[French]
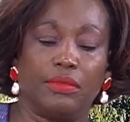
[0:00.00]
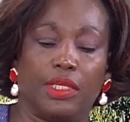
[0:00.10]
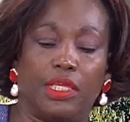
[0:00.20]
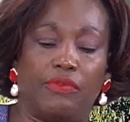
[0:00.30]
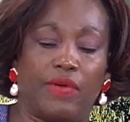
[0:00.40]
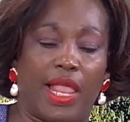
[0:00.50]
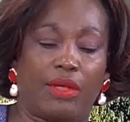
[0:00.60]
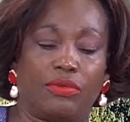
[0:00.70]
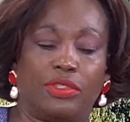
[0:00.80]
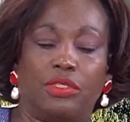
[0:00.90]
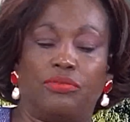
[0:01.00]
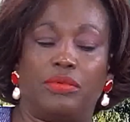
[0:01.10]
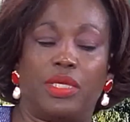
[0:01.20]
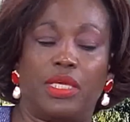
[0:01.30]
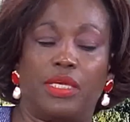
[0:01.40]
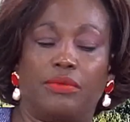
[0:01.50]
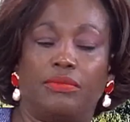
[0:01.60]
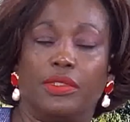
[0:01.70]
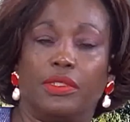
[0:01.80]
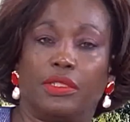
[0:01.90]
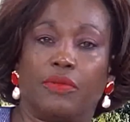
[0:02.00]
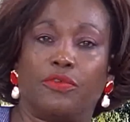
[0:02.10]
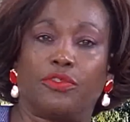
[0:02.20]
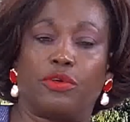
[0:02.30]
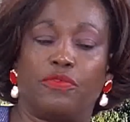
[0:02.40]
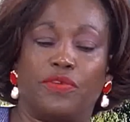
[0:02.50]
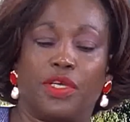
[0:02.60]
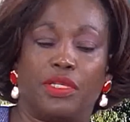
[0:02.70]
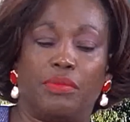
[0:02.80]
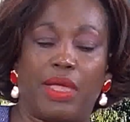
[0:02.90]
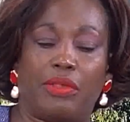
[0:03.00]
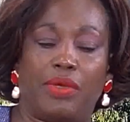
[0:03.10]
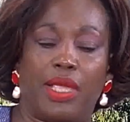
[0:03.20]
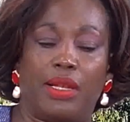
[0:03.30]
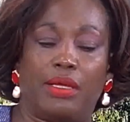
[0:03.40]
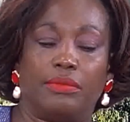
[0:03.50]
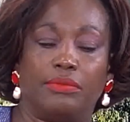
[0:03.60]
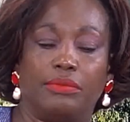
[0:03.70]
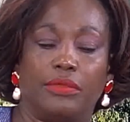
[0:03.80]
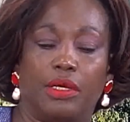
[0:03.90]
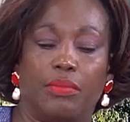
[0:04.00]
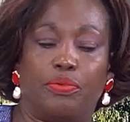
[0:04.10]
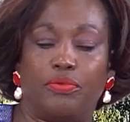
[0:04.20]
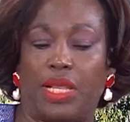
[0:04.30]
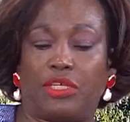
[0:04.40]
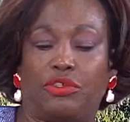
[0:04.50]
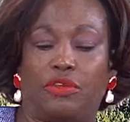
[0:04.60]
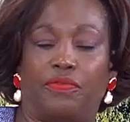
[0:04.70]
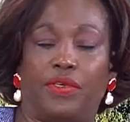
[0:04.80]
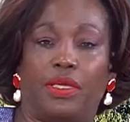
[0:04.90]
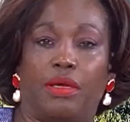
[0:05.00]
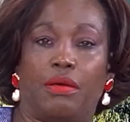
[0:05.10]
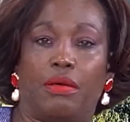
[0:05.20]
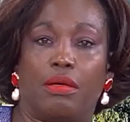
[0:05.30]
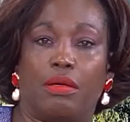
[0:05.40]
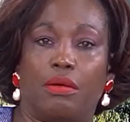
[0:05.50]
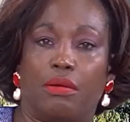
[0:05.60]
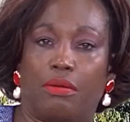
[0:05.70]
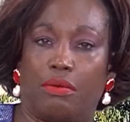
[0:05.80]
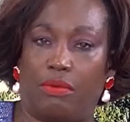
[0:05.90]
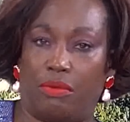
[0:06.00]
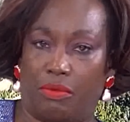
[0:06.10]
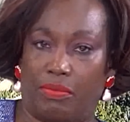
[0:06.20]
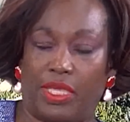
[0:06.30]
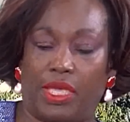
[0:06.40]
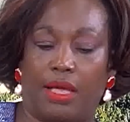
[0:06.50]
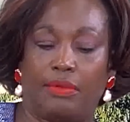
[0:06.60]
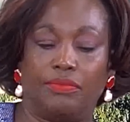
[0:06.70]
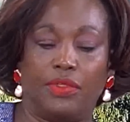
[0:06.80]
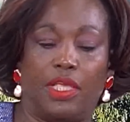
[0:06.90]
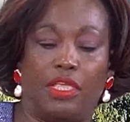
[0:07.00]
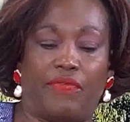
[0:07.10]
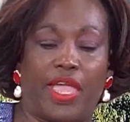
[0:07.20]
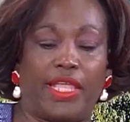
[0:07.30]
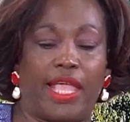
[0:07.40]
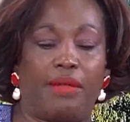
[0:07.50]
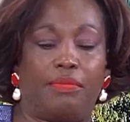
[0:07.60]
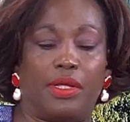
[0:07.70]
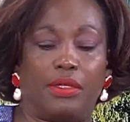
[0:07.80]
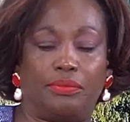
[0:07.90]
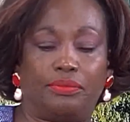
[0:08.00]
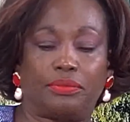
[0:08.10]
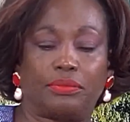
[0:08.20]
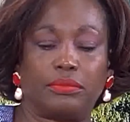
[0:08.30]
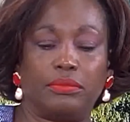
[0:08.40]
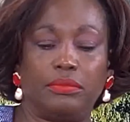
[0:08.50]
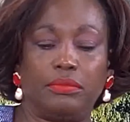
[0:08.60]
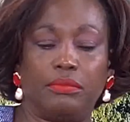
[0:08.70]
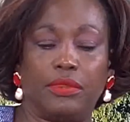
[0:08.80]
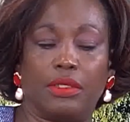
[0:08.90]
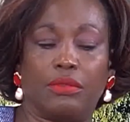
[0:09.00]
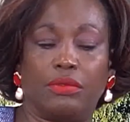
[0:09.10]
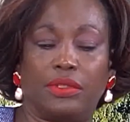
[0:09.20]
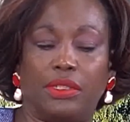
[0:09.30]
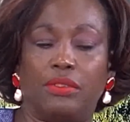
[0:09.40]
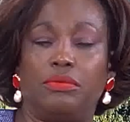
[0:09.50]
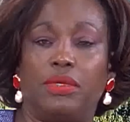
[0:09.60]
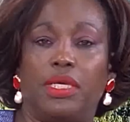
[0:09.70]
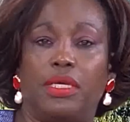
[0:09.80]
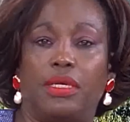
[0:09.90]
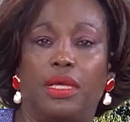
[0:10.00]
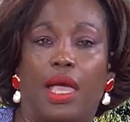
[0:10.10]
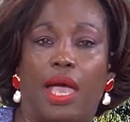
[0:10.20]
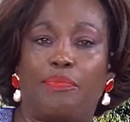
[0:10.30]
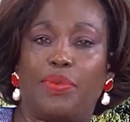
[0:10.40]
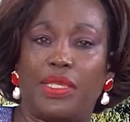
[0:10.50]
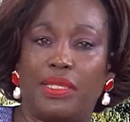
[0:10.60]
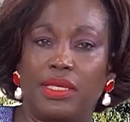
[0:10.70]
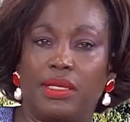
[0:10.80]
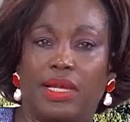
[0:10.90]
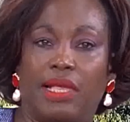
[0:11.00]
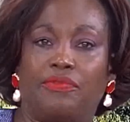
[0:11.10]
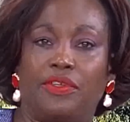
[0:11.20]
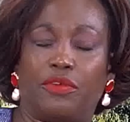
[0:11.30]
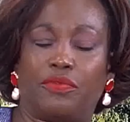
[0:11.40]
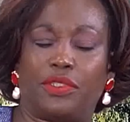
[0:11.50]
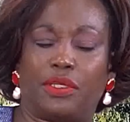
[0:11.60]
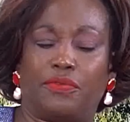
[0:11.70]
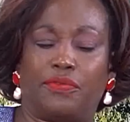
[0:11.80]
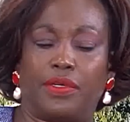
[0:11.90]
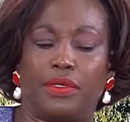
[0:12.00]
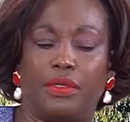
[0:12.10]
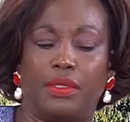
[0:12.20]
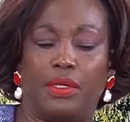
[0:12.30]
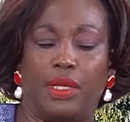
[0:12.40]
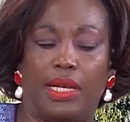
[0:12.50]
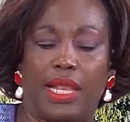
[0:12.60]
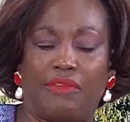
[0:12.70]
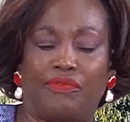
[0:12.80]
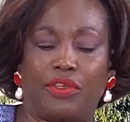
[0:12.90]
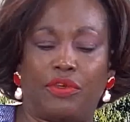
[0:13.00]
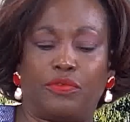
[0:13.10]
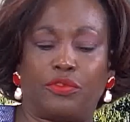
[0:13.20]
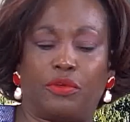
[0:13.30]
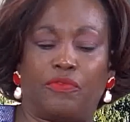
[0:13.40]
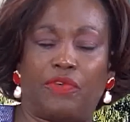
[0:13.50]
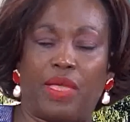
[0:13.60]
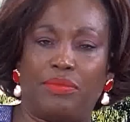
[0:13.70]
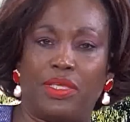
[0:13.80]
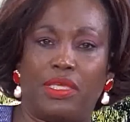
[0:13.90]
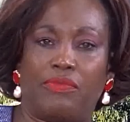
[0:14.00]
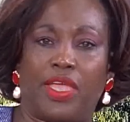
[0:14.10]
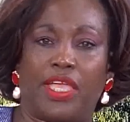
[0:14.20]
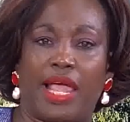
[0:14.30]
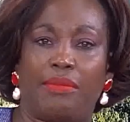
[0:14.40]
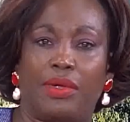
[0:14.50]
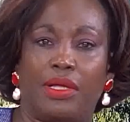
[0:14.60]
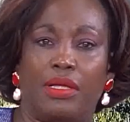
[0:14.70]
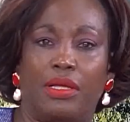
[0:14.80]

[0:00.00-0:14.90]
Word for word: il va la continuer dans votre vie en Emmanuel pour l'achever en oméga. Il va également continuer à bénir la vie de vos enfants, la vie de votre famille. Il va également